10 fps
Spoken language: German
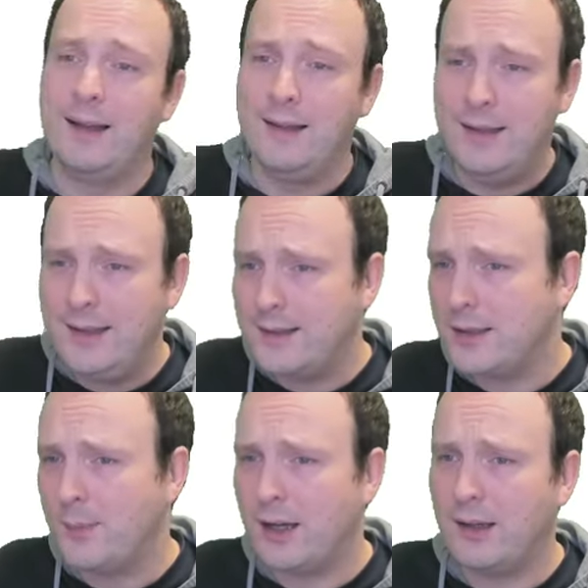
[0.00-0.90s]

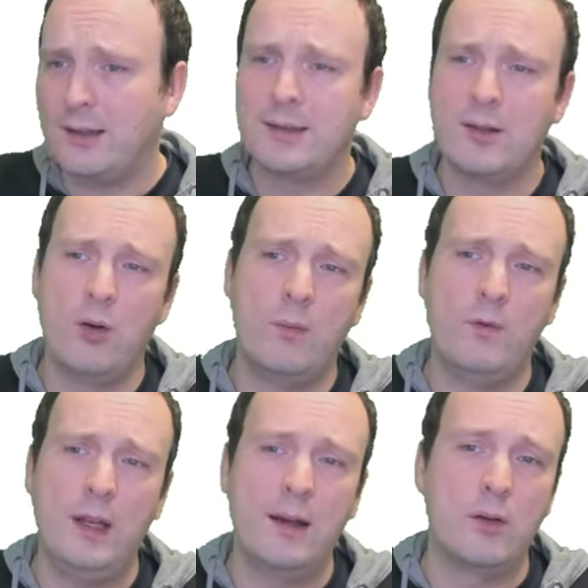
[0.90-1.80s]
Dieses Mal geht es darum,
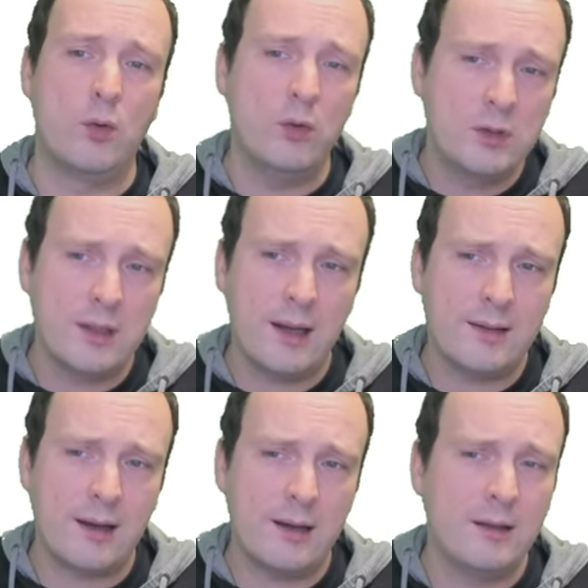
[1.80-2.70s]
wie ihr große
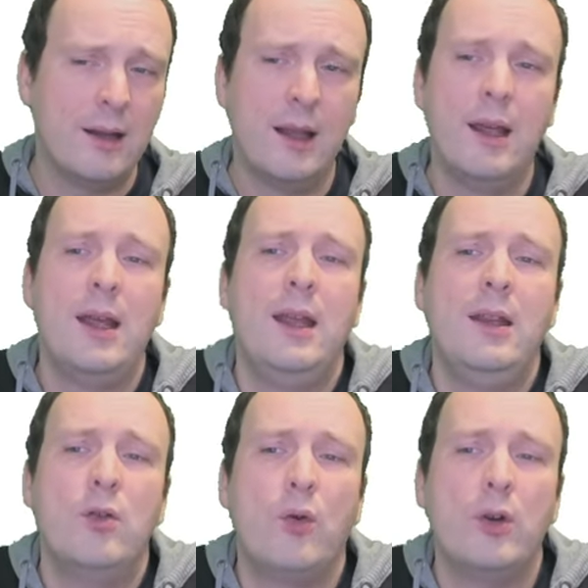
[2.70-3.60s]
Dateien
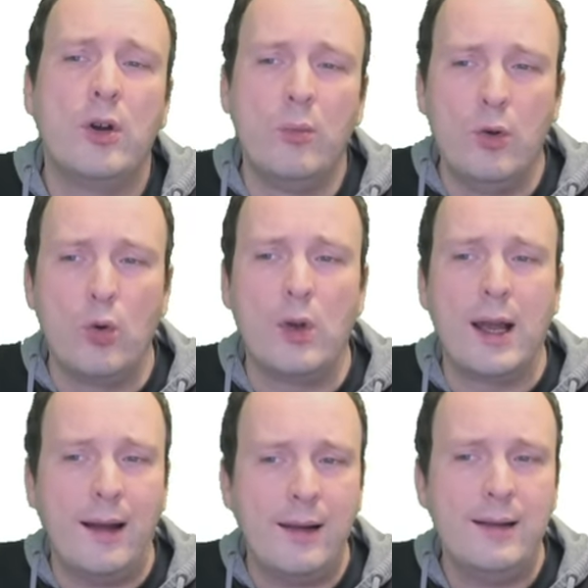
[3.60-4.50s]
in eurem
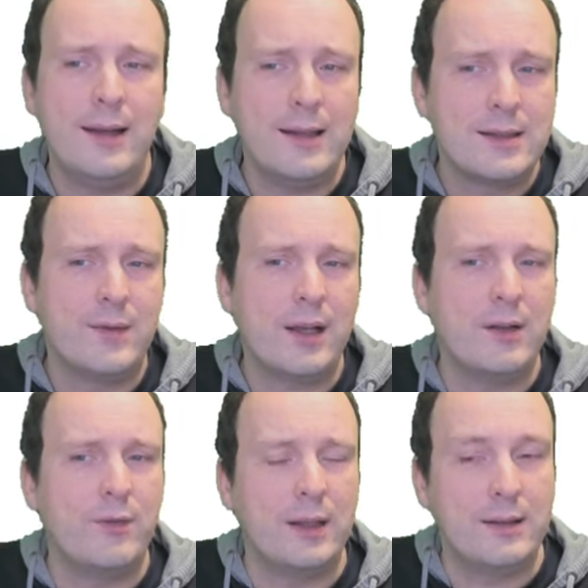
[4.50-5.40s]
lokalen Netzwerk
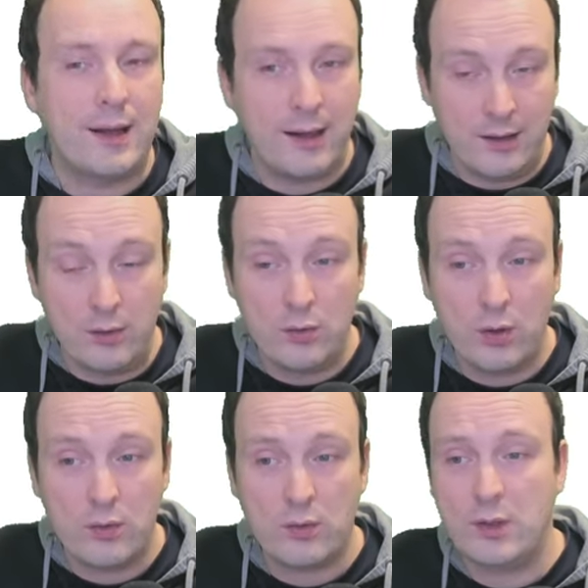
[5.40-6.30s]
verteilen
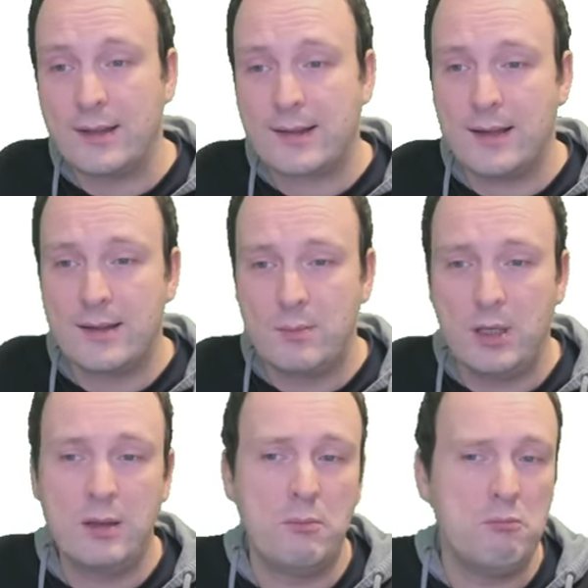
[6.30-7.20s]
könnt und das Ganze
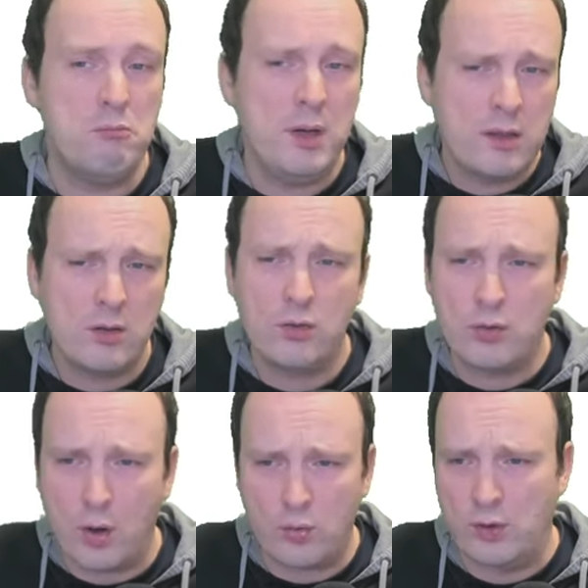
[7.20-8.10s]
mit
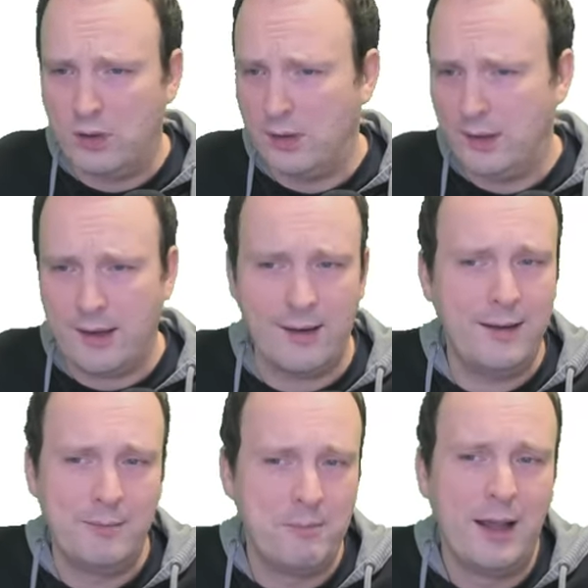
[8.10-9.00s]
BitTorrent. Ja,
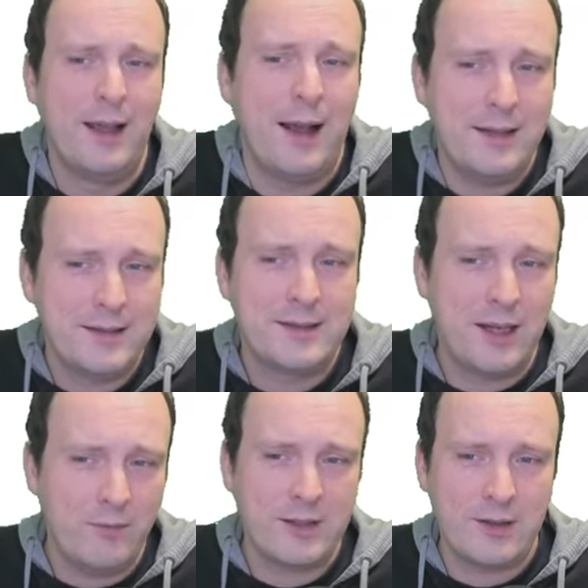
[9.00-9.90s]
eben ein
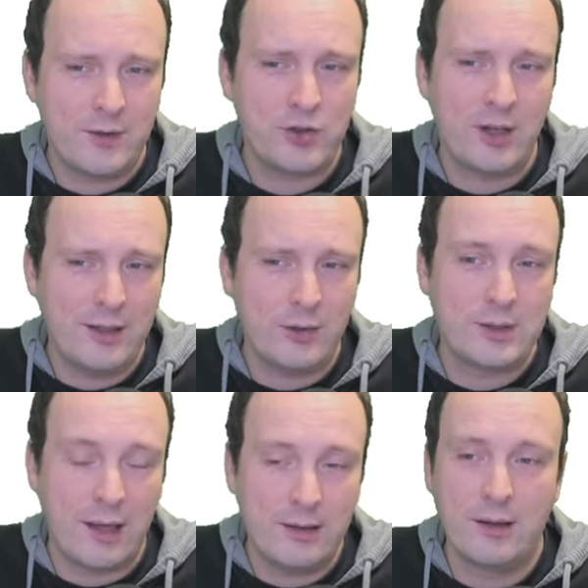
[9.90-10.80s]
System, was ihr wahrscheinlich aus
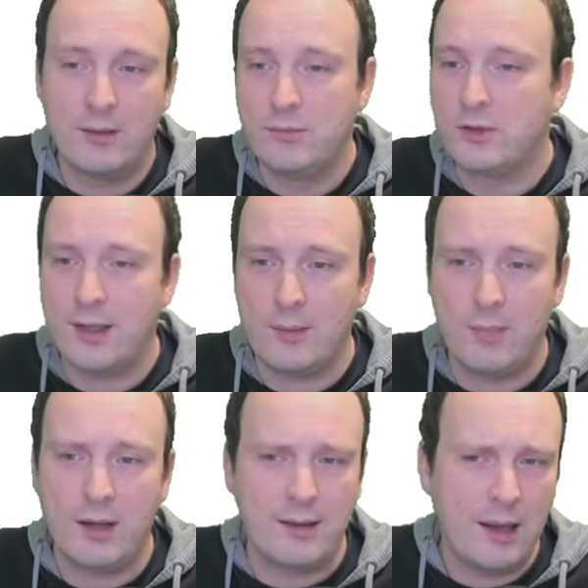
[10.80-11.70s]
anderem
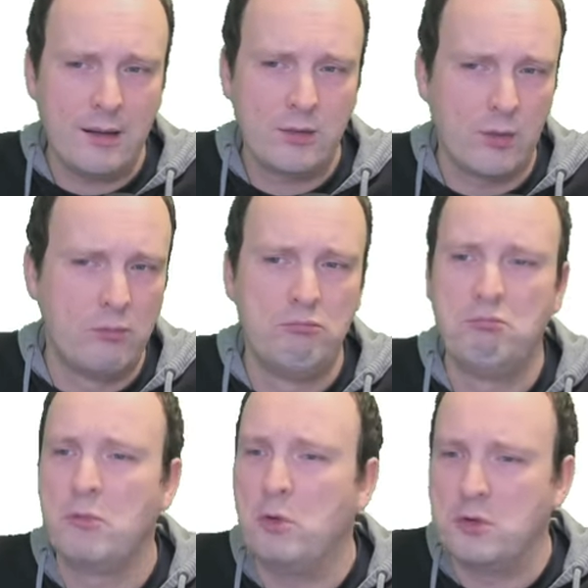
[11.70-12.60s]
Zusammenhang kennt,
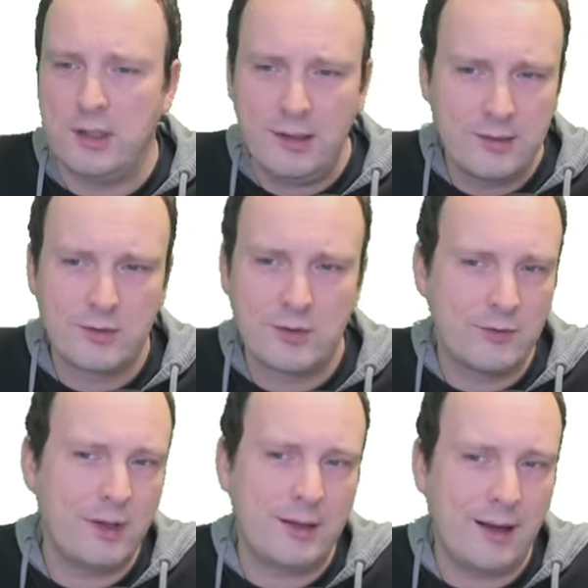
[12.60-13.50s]
um große ISOs zu
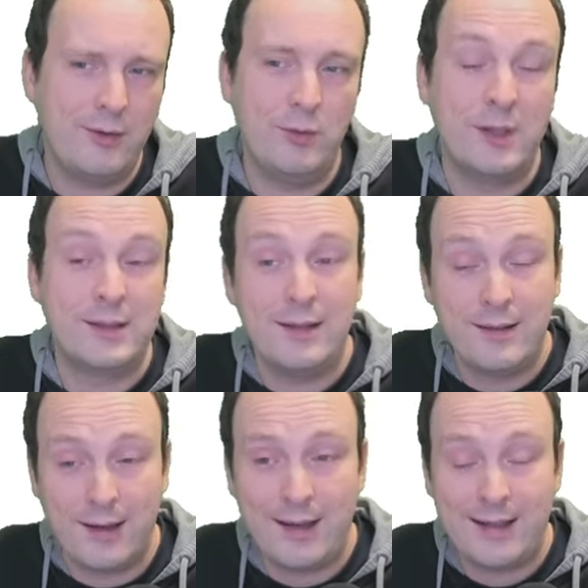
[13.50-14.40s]
verteilen übers
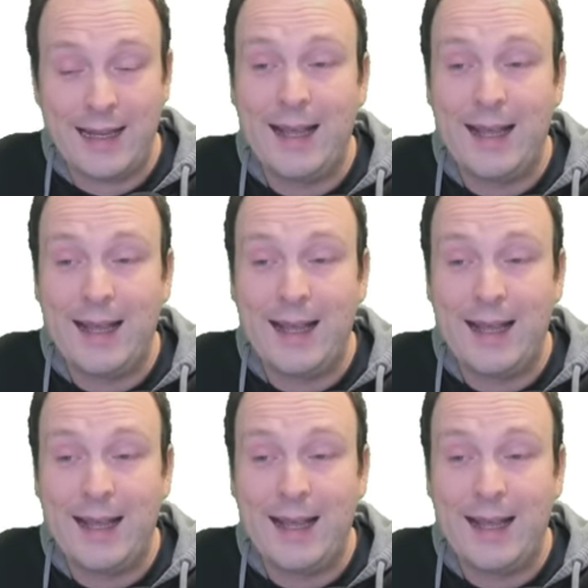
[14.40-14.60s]
Internet.